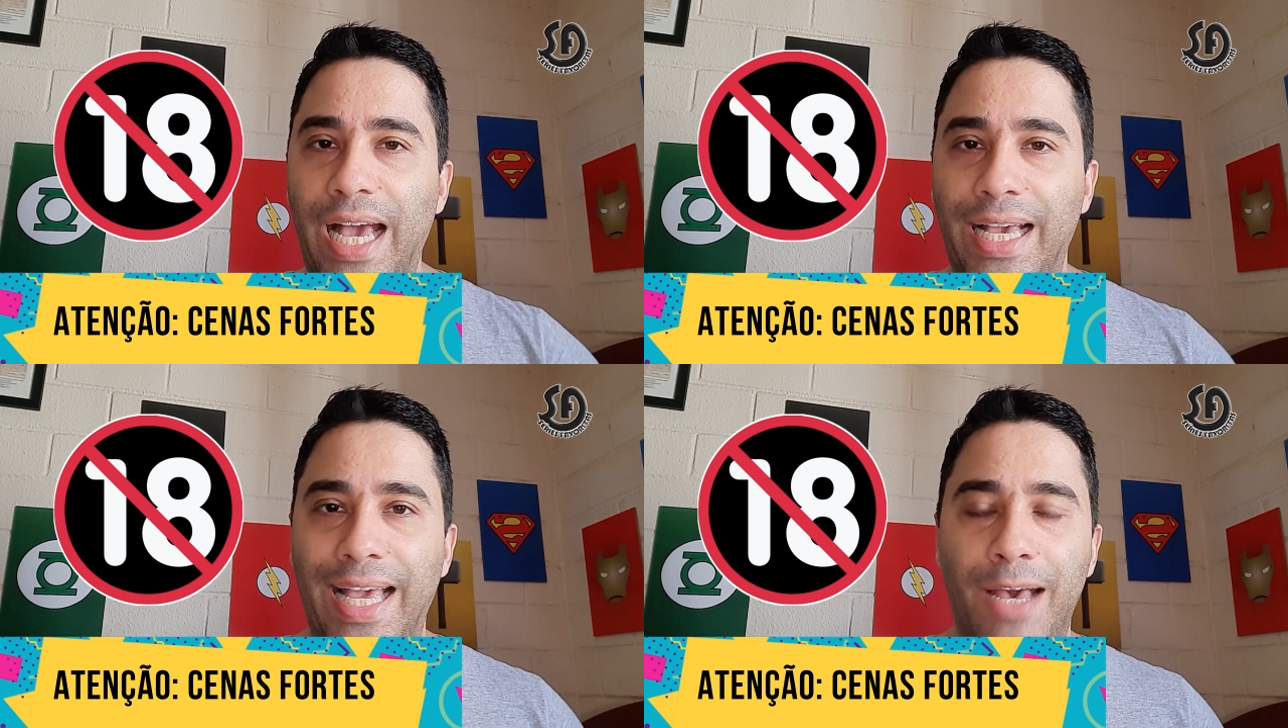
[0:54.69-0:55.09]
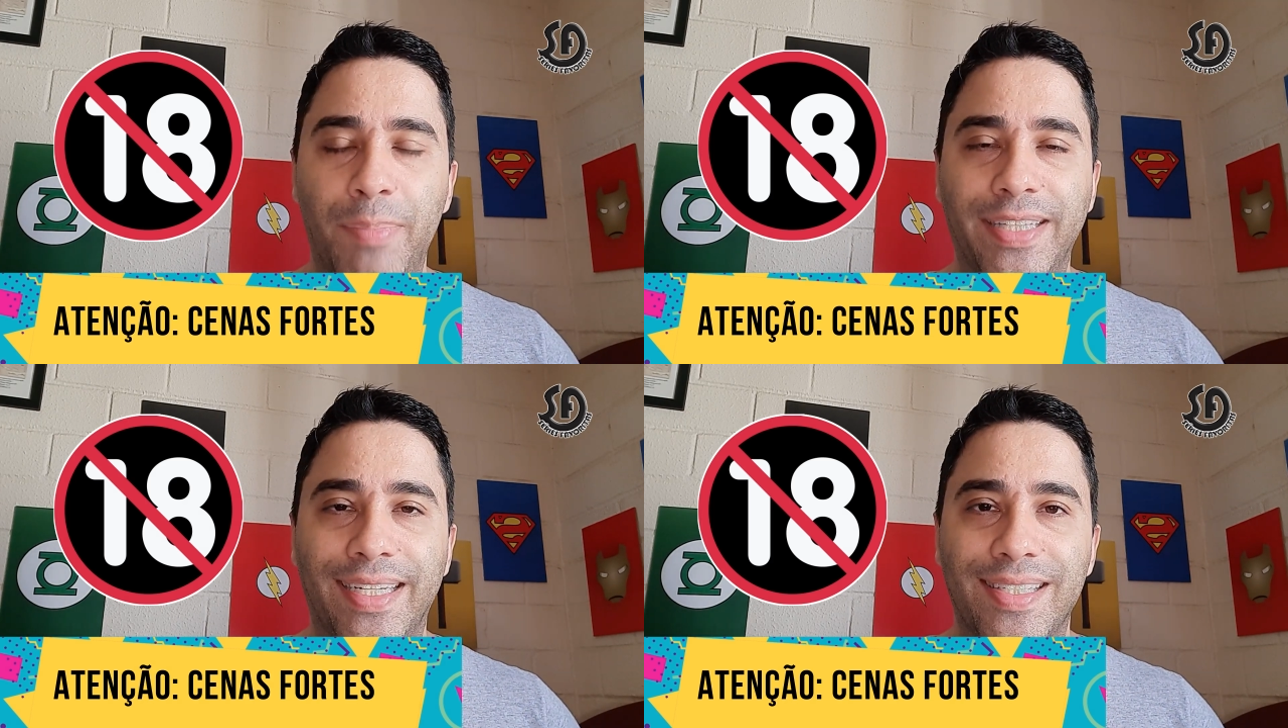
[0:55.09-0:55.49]

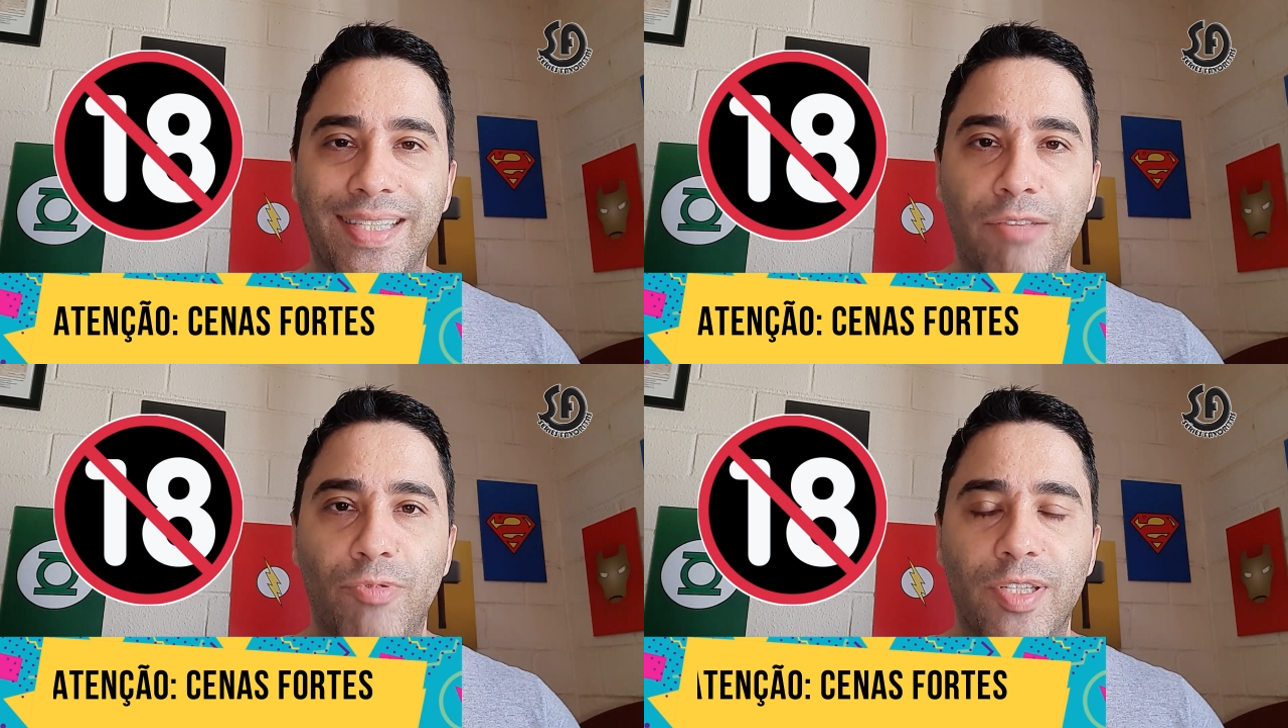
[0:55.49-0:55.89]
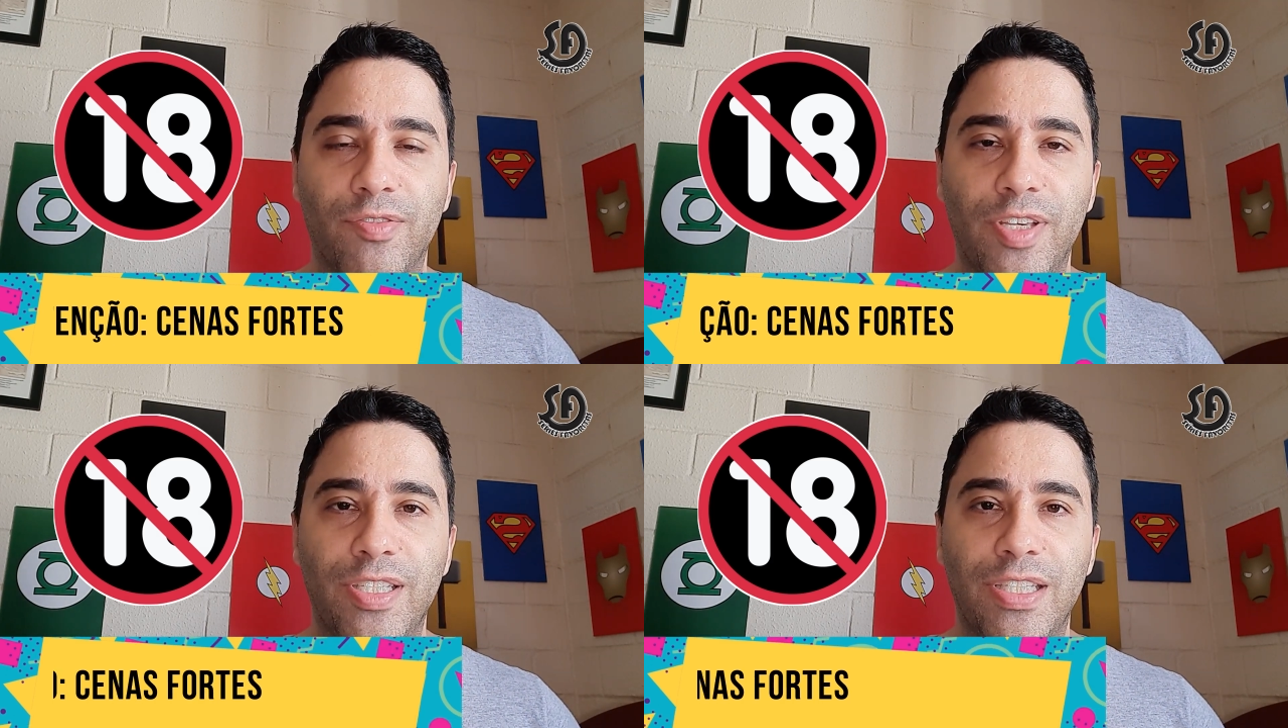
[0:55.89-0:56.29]
acaba trazendo
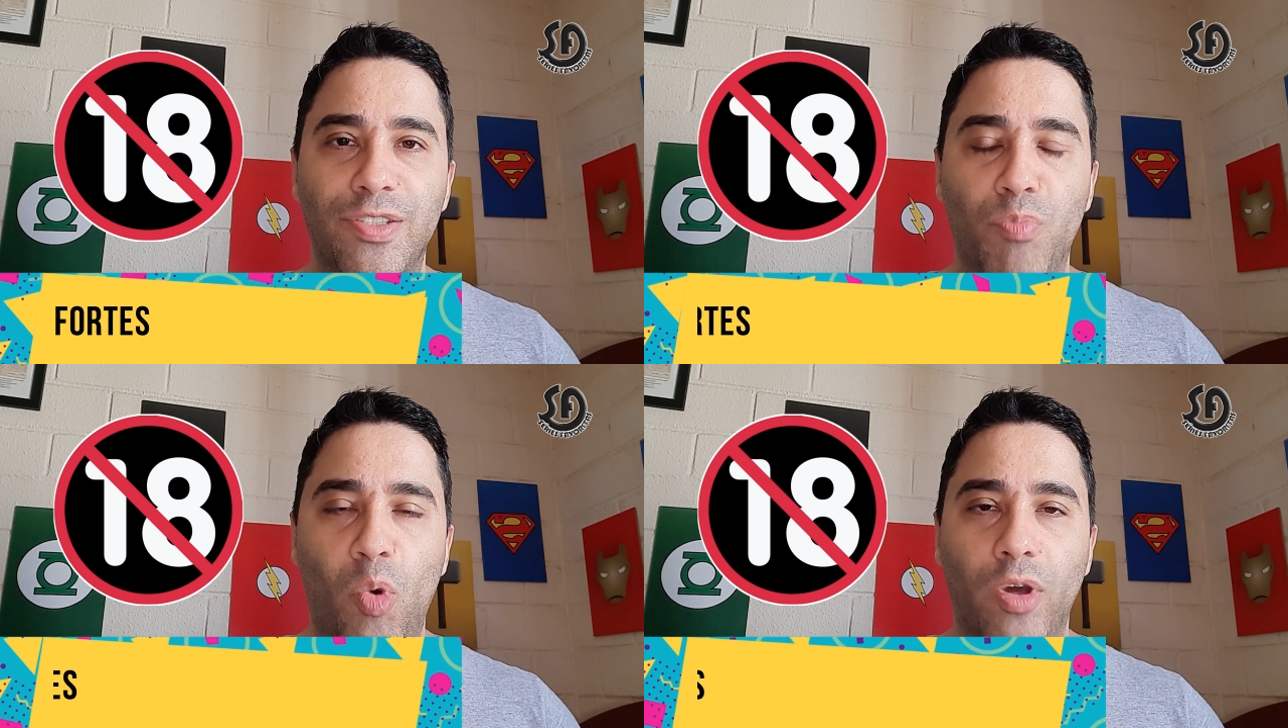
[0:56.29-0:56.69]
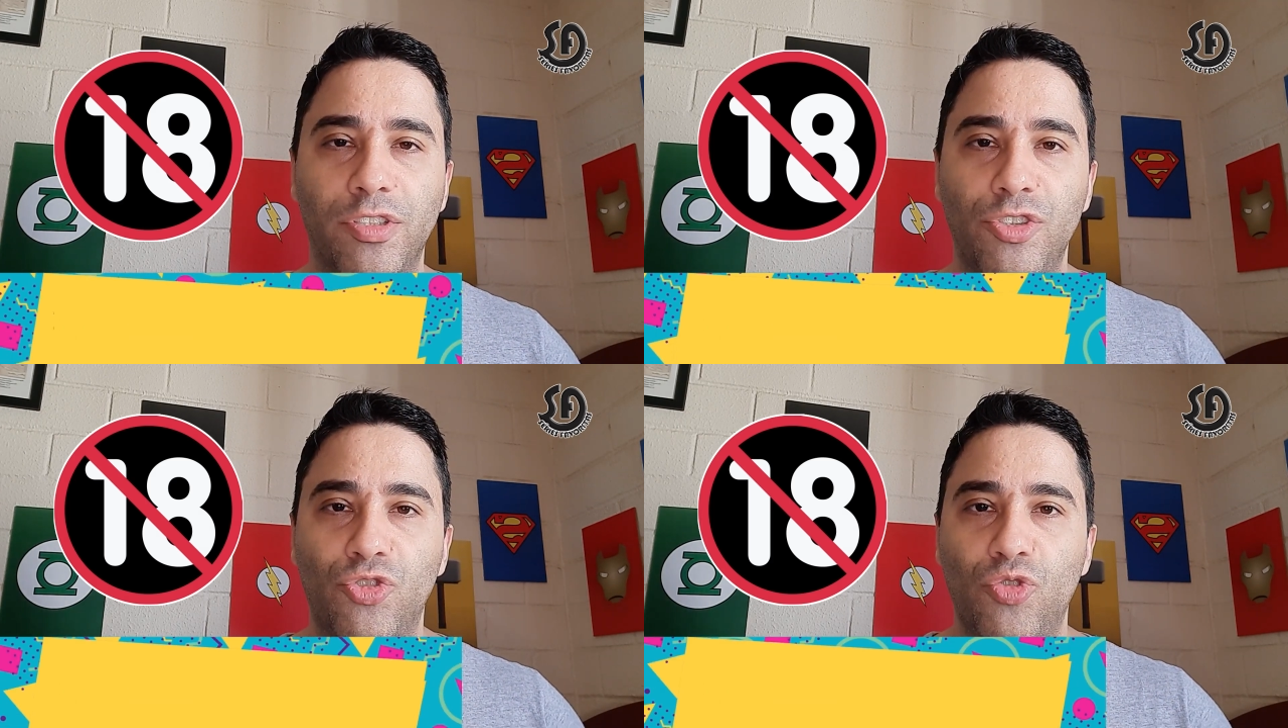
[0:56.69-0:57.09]
às vezes
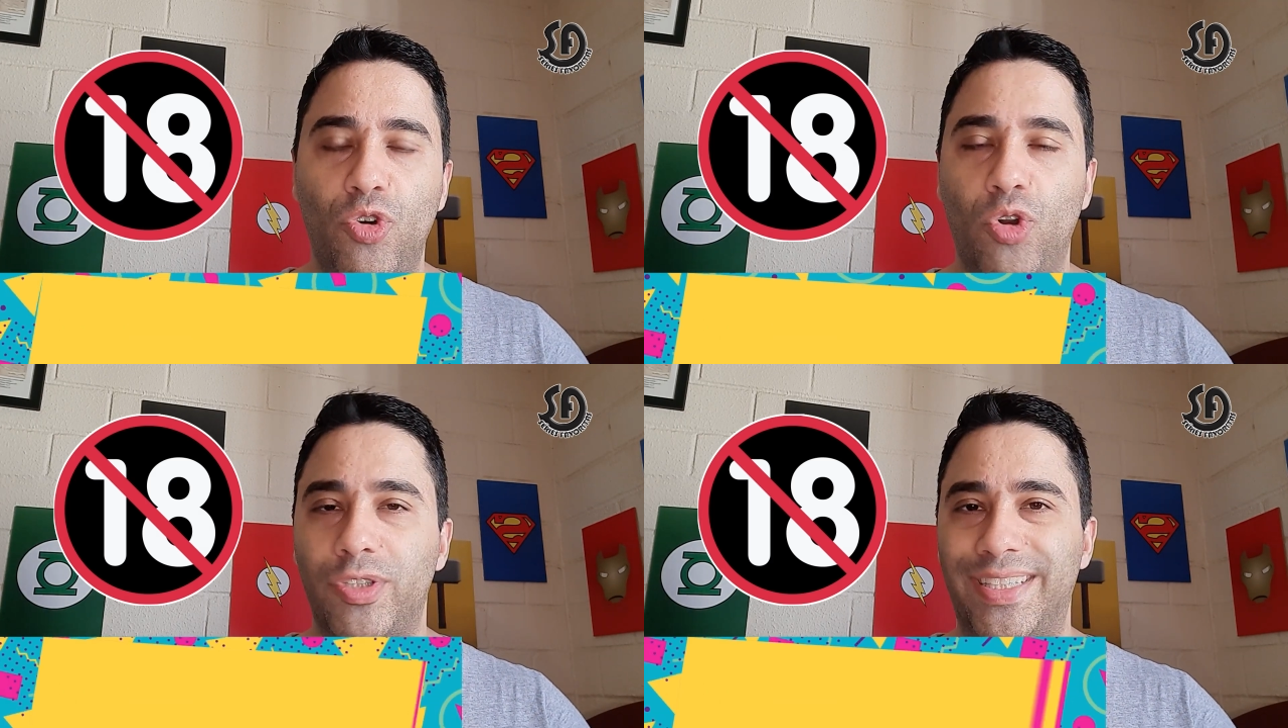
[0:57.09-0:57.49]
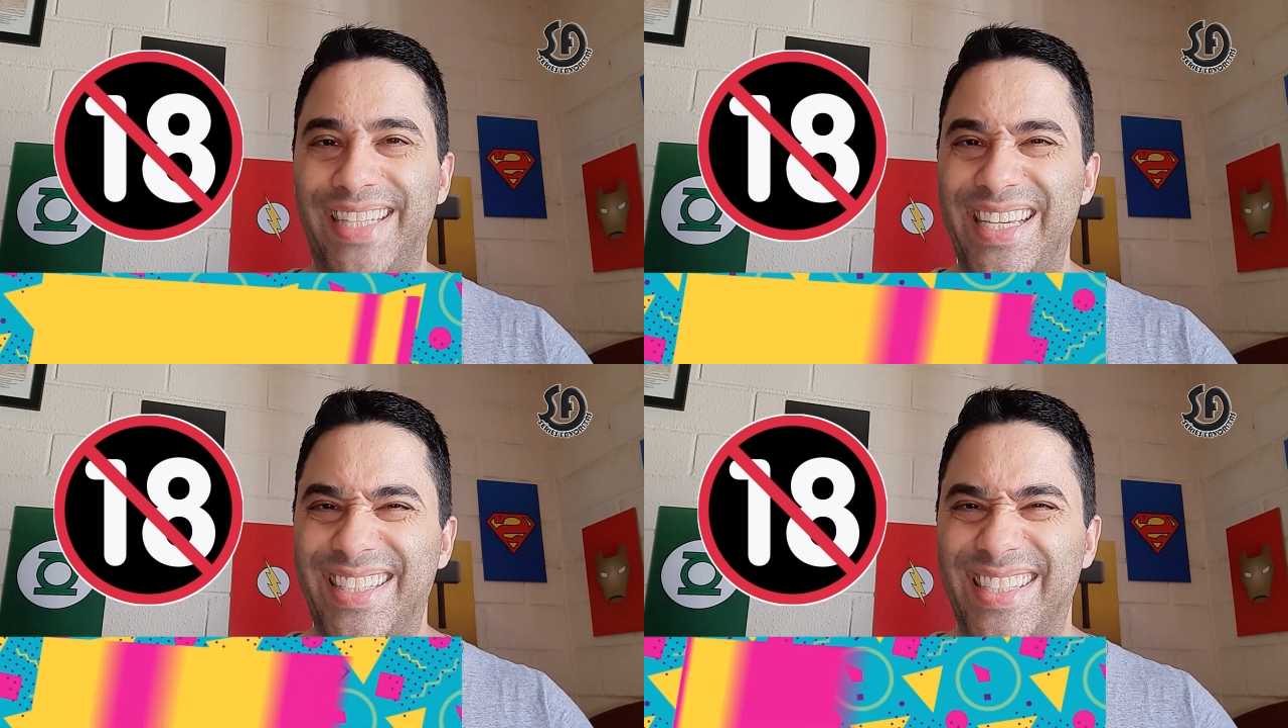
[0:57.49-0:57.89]
mortes
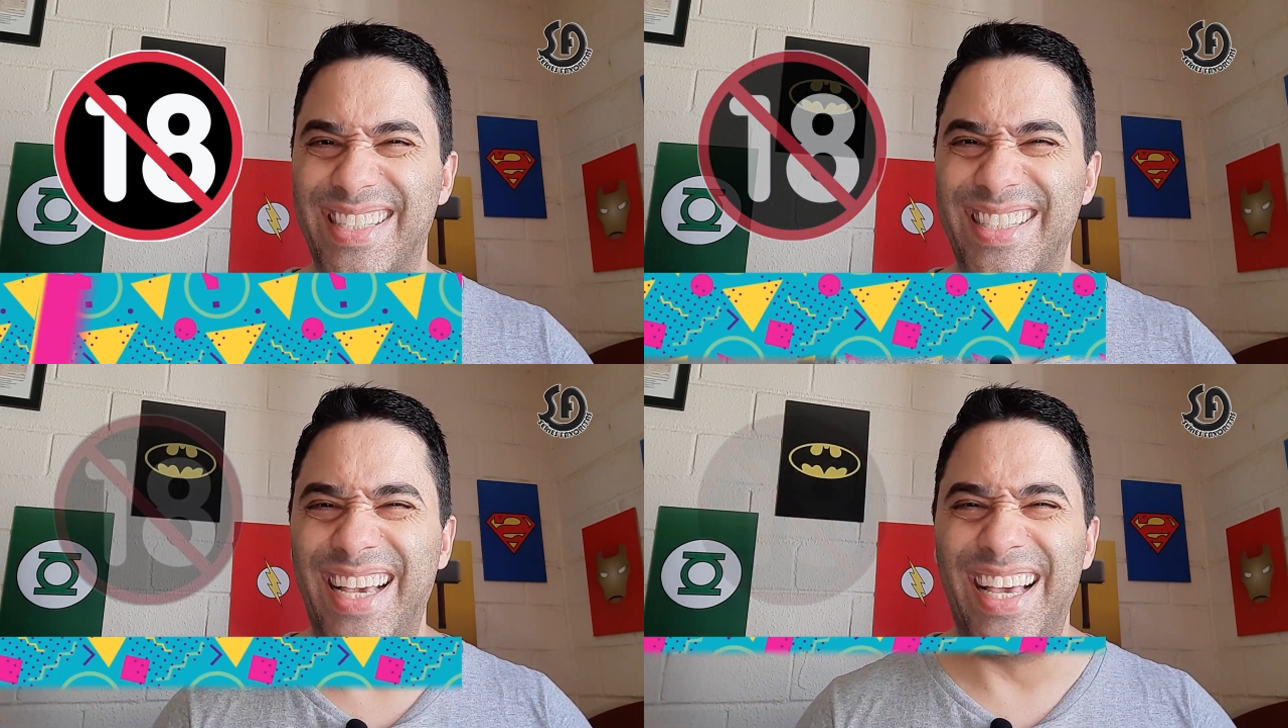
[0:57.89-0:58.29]
grotescas,